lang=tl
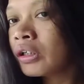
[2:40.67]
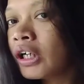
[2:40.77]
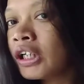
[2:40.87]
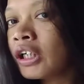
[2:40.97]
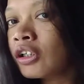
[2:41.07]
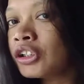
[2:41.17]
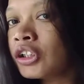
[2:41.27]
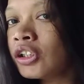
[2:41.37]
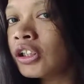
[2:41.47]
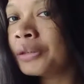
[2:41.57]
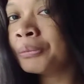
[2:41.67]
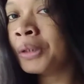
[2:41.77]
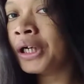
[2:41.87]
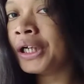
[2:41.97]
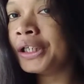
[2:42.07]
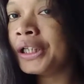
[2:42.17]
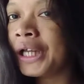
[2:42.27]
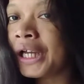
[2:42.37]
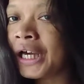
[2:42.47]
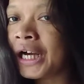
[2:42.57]
anak ko siya og gamay
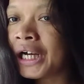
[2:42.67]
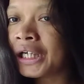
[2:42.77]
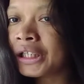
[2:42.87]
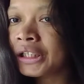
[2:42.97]
diri ah